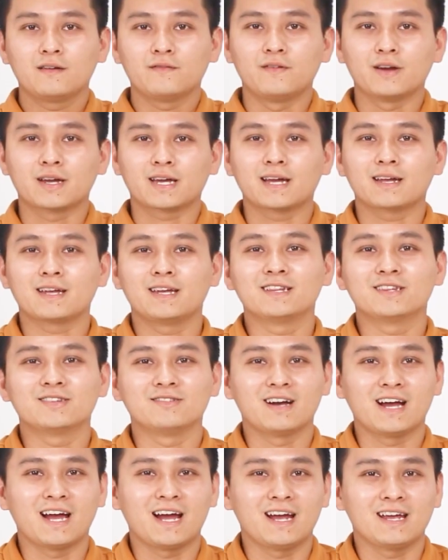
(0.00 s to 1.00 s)
với cách in
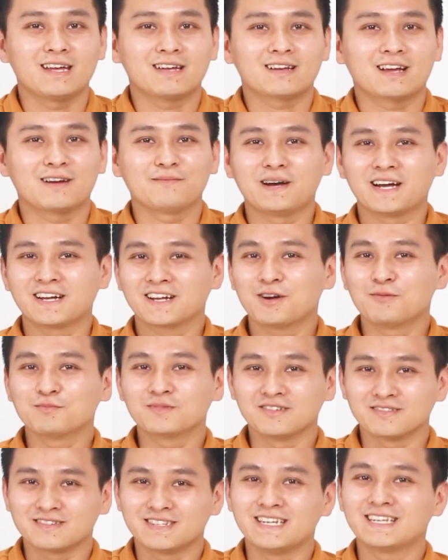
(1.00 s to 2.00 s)
thứ hai các bạn không
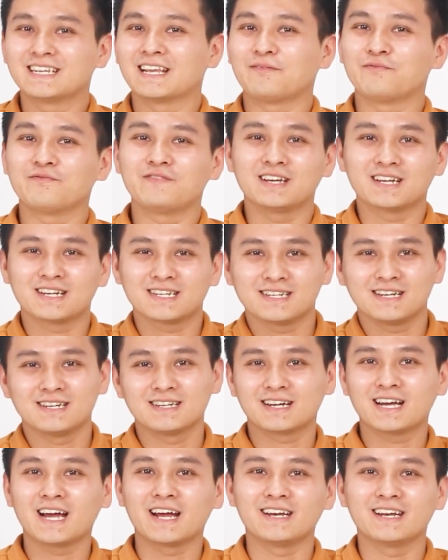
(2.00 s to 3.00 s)
tự tin lắm về
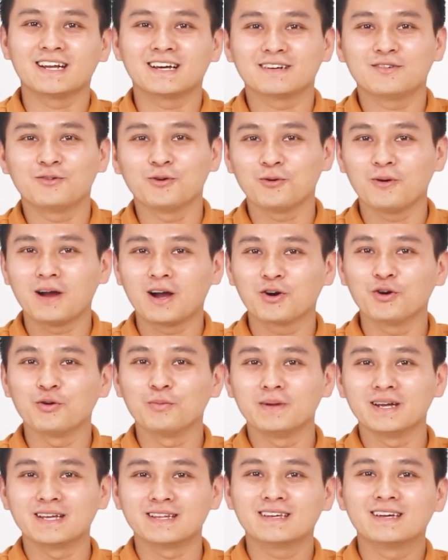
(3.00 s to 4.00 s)
à, khả năng hội họa của
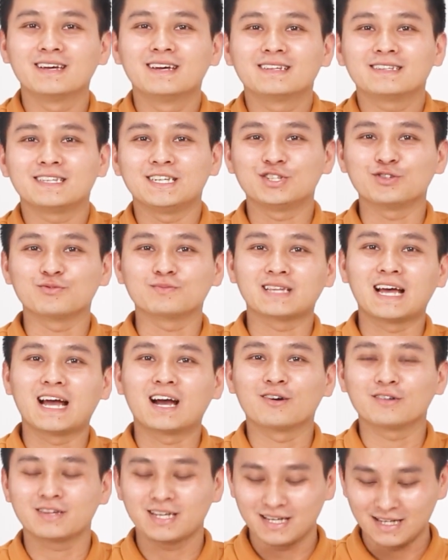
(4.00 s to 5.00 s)
mình thì chúng
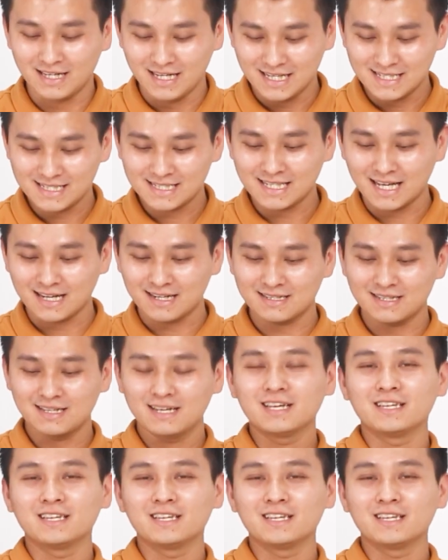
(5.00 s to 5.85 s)
ta có thể in sẵn